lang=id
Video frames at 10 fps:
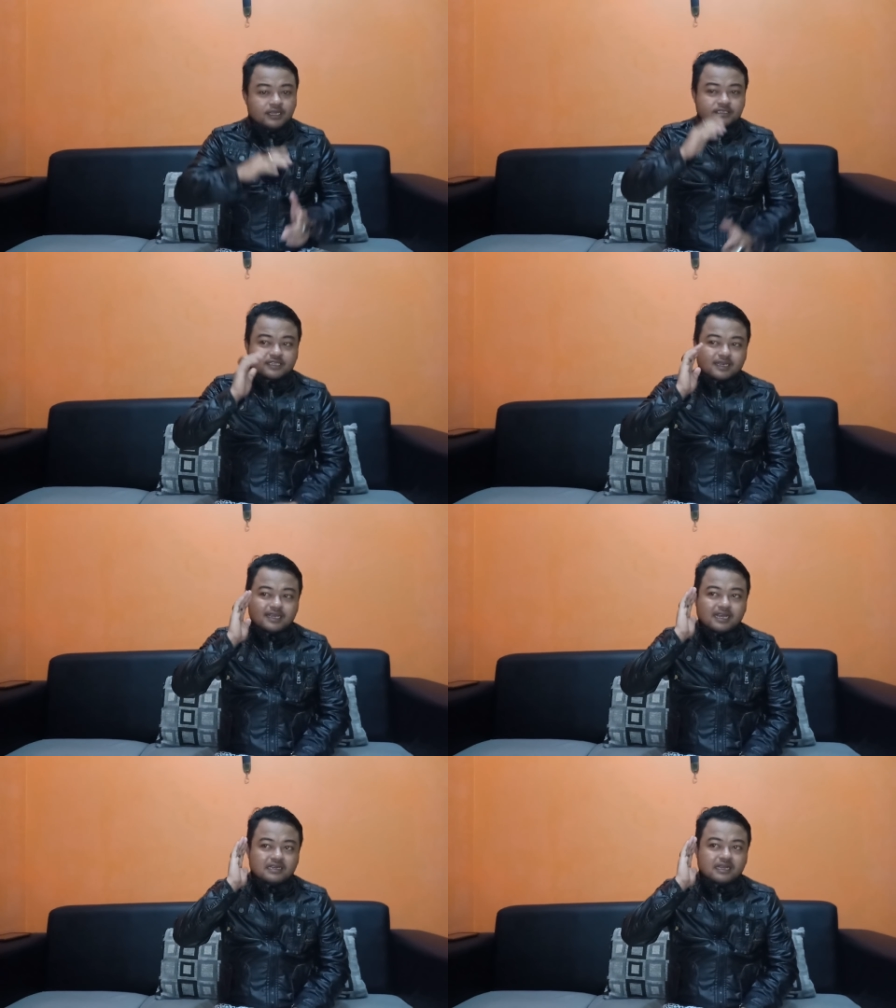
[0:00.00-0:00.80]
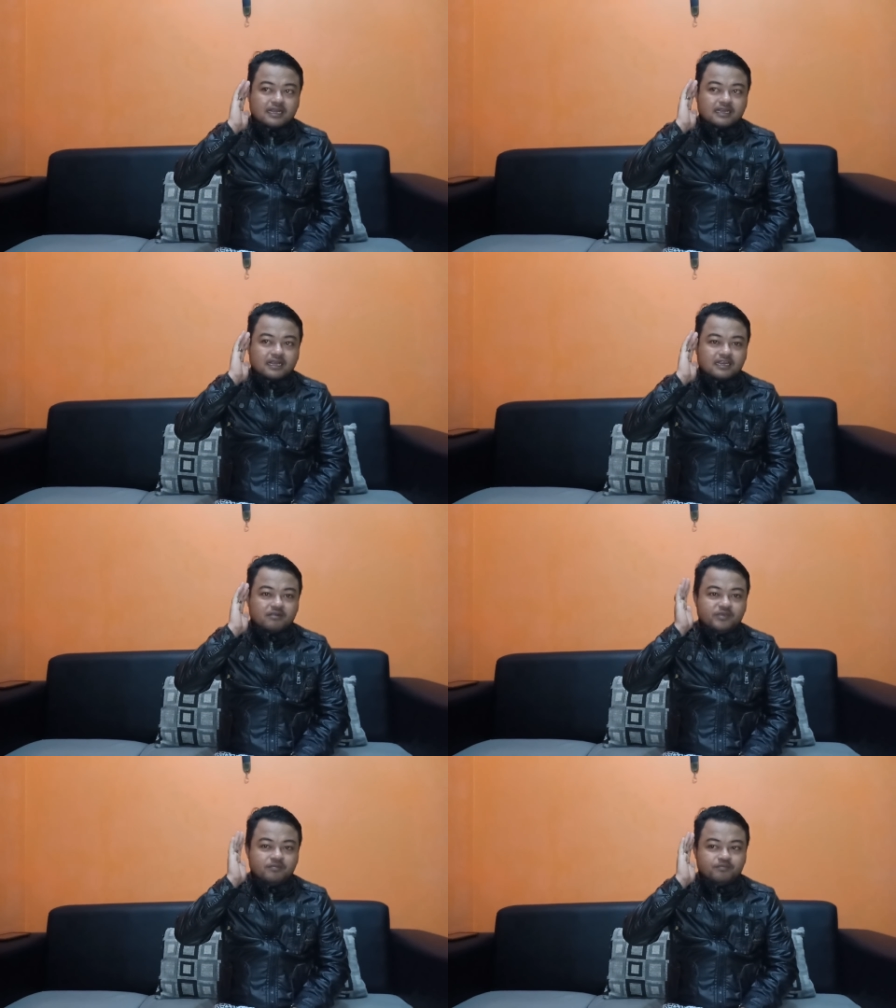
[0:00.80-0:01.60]
sering anda kadang-kadang
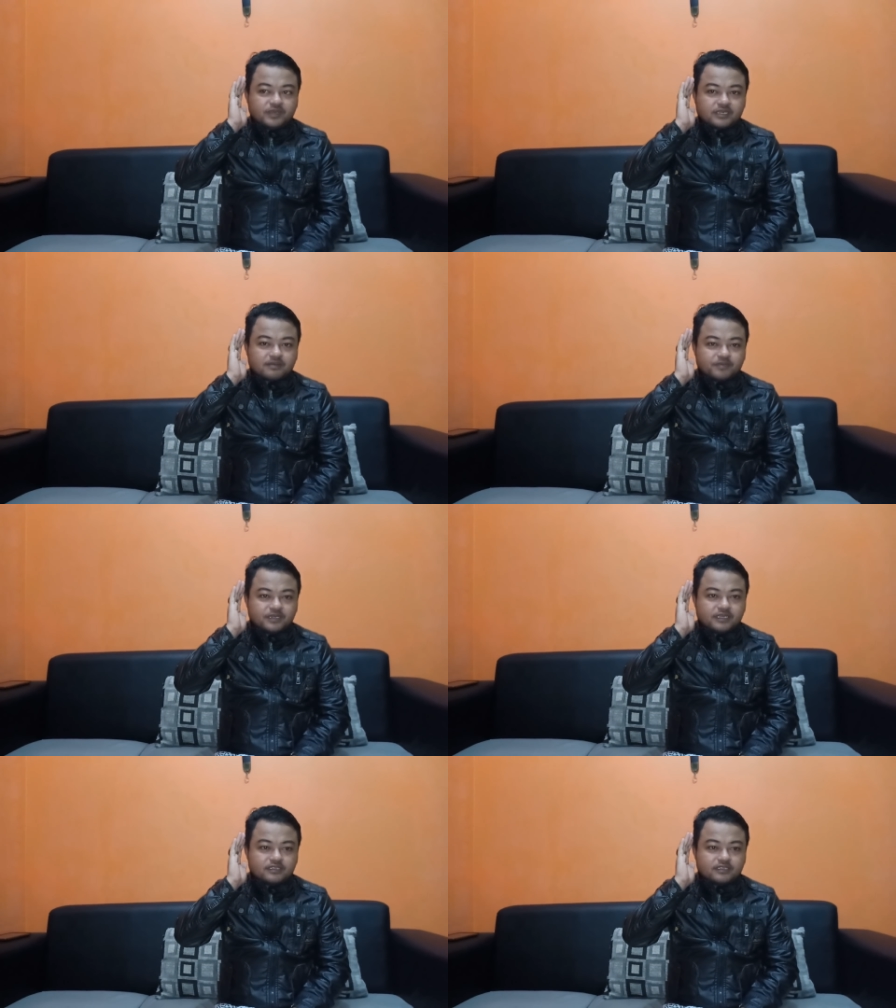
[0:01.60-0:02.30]
mimpi tapi